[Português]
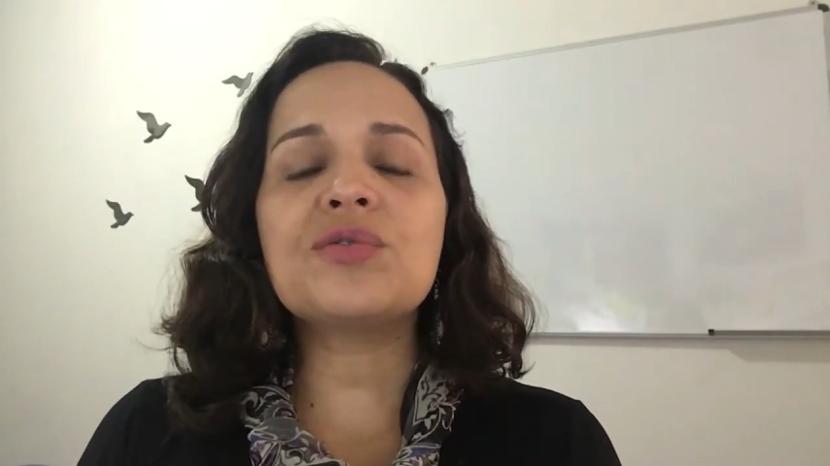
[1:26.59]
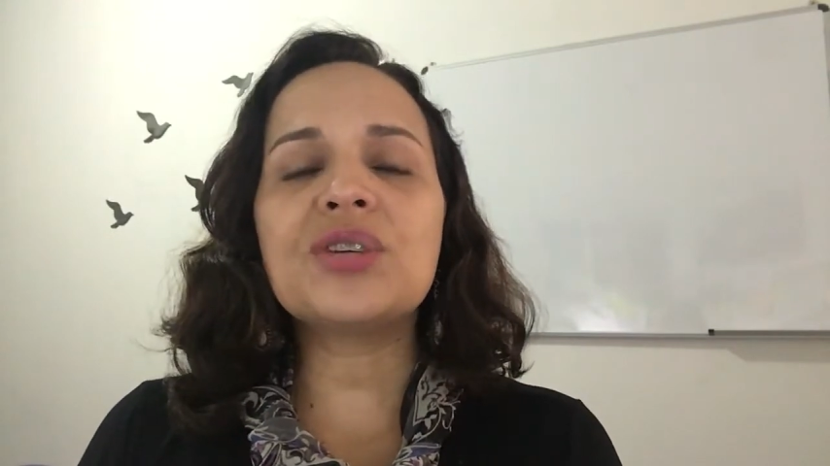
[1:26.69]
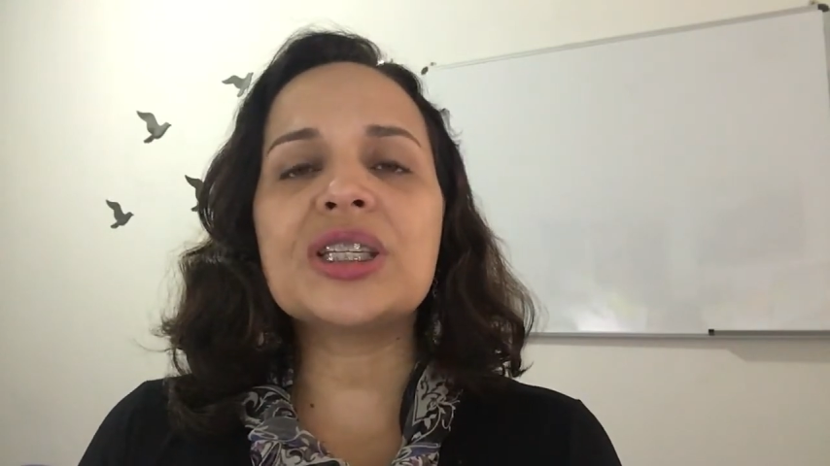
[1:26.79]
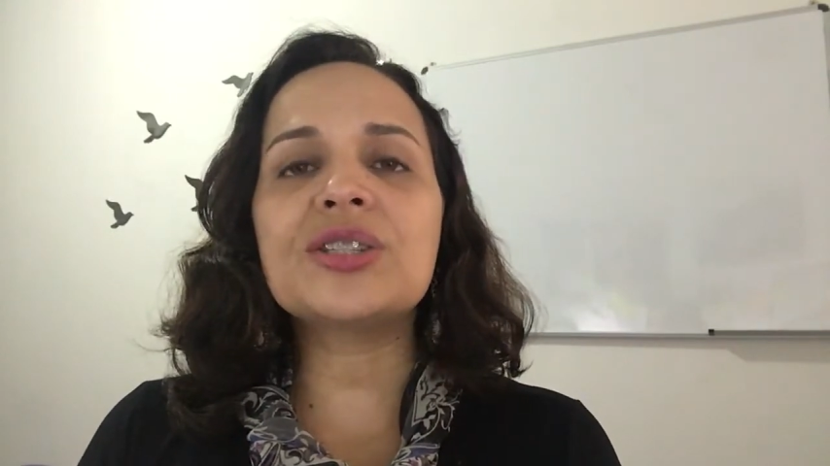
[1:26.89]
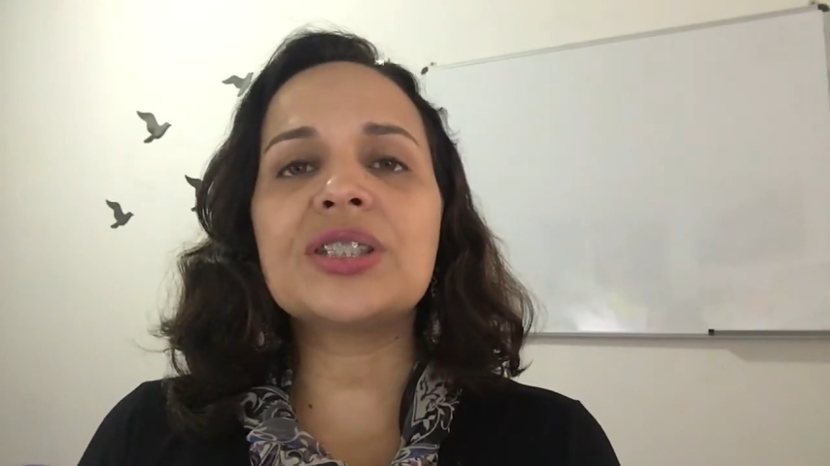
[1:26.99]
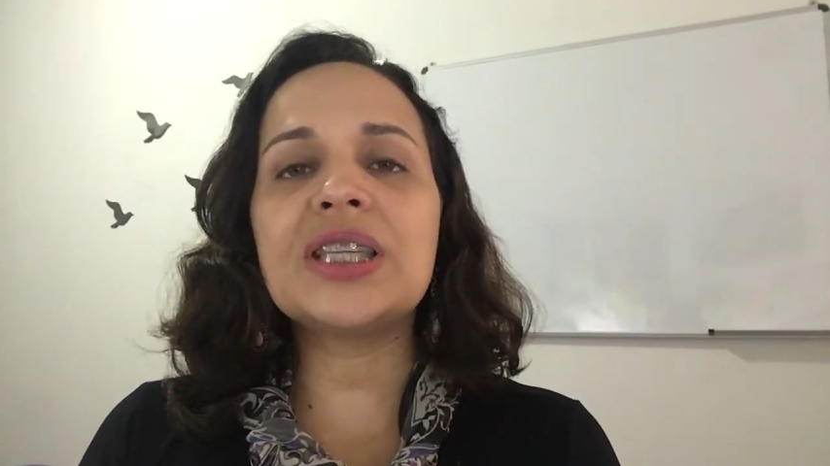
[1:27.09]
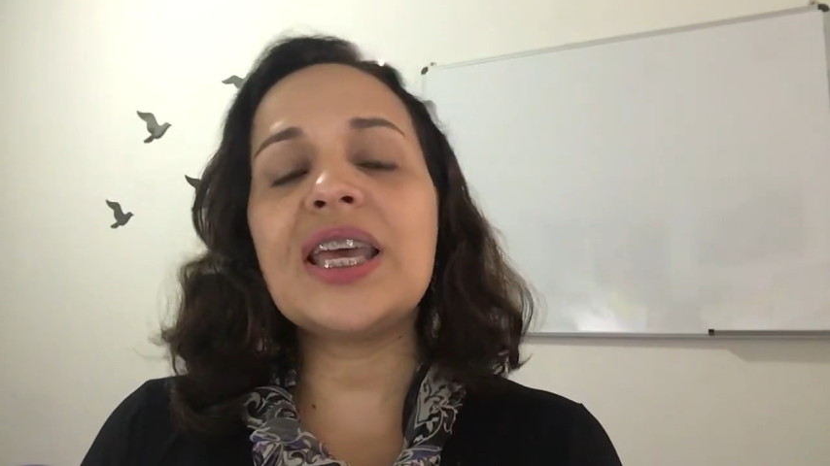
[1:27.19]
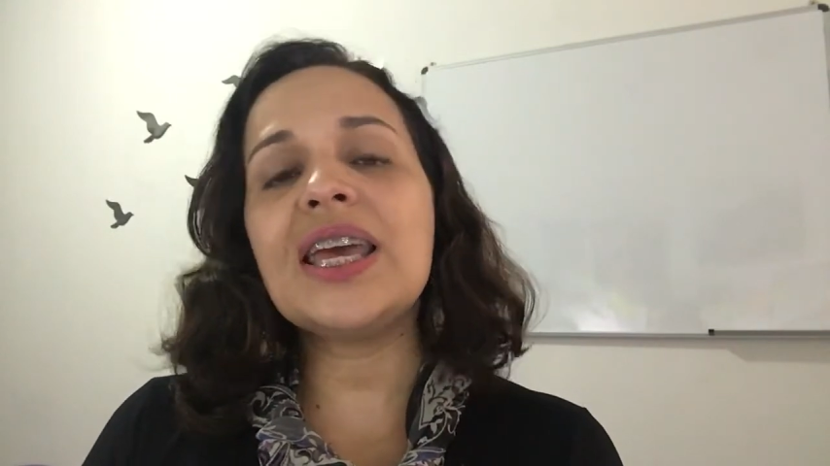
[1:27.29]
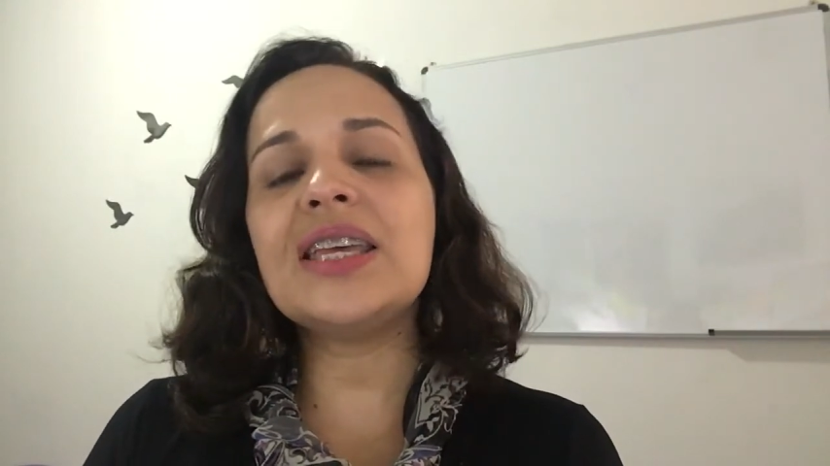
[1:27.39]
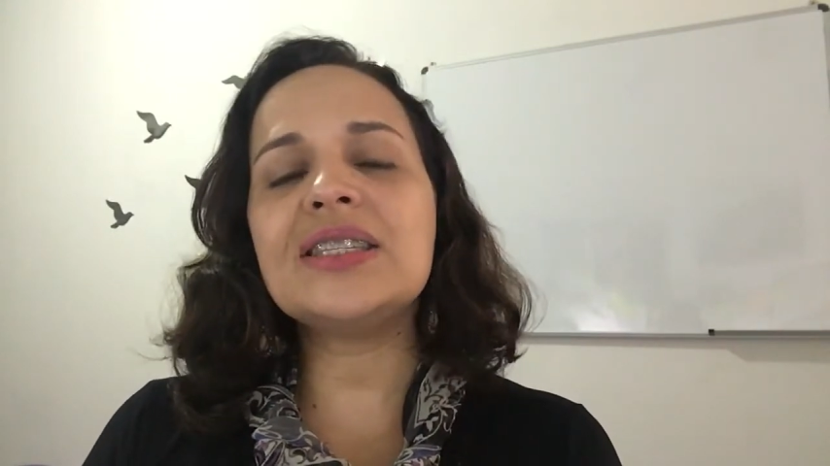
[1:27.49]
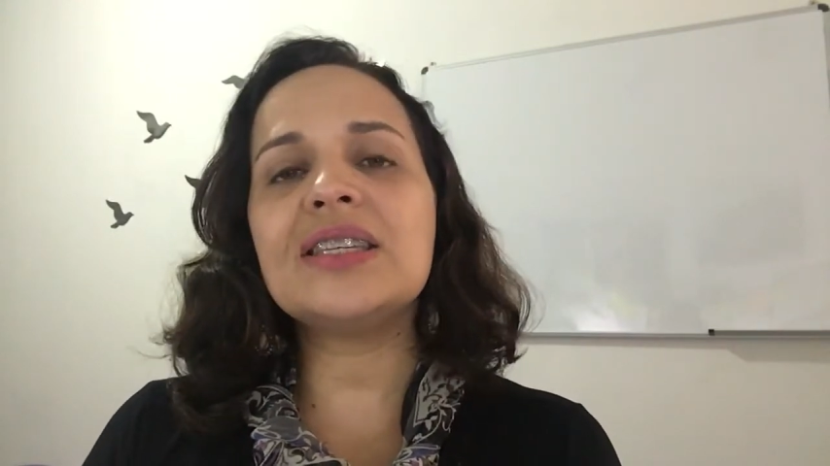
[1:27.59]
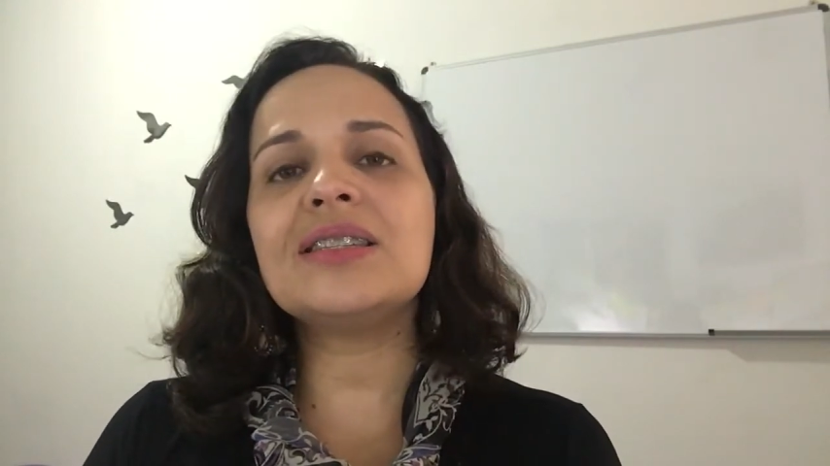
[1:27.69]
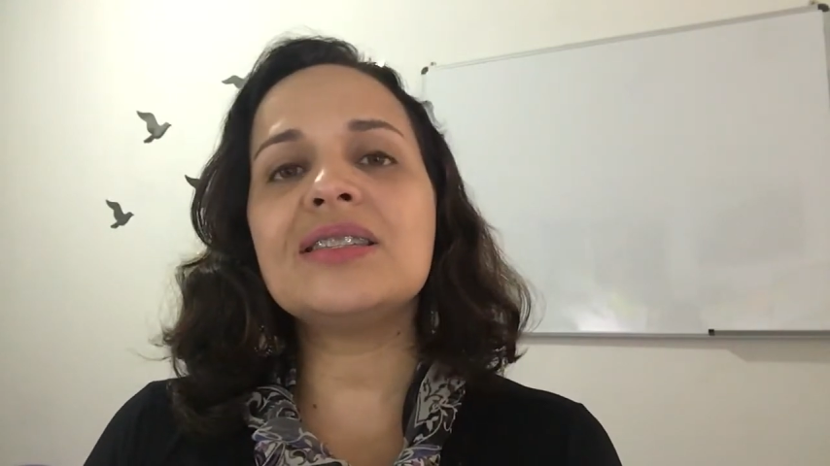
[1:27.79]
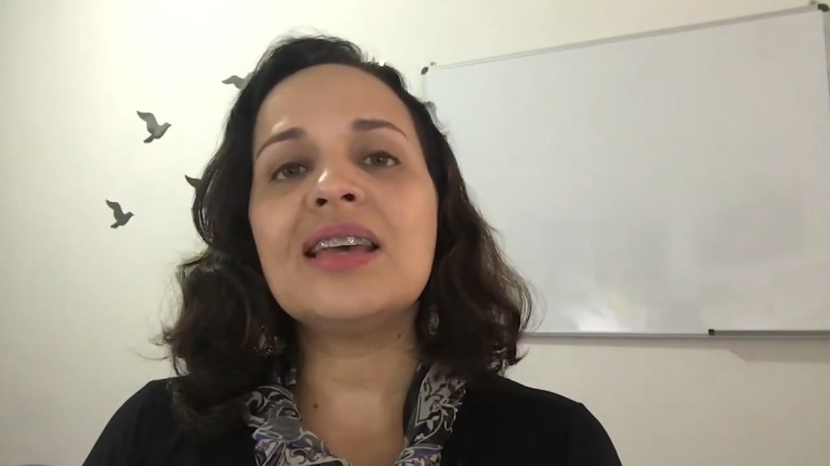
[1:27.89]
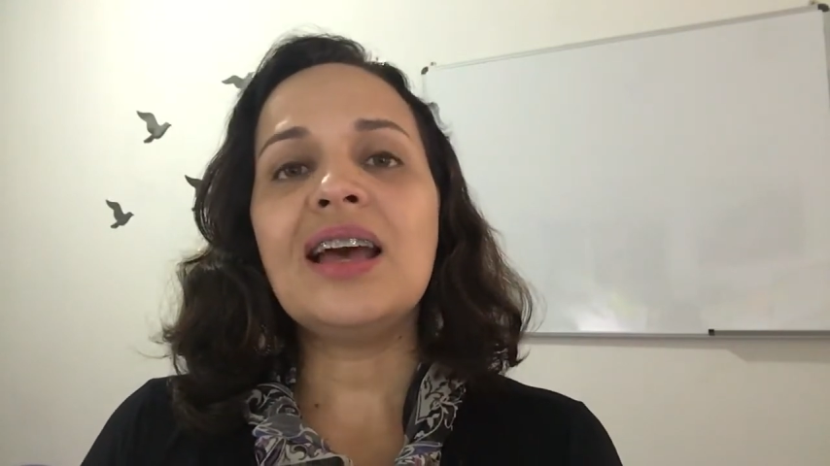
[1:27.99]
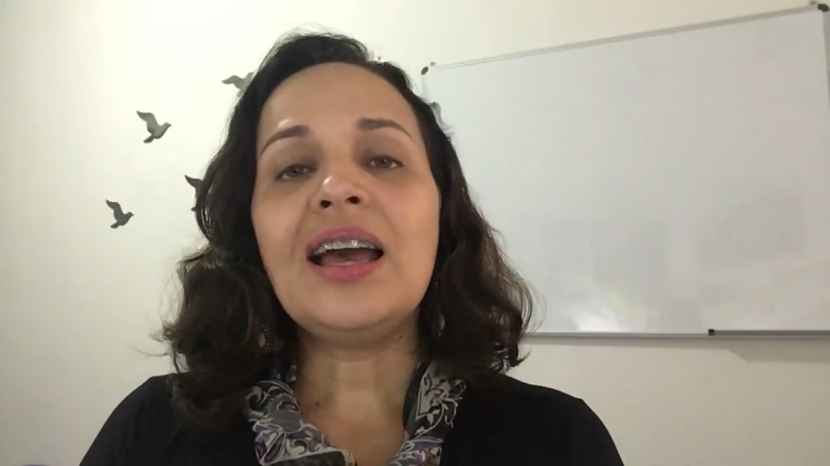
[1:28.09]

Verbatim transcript: franceses.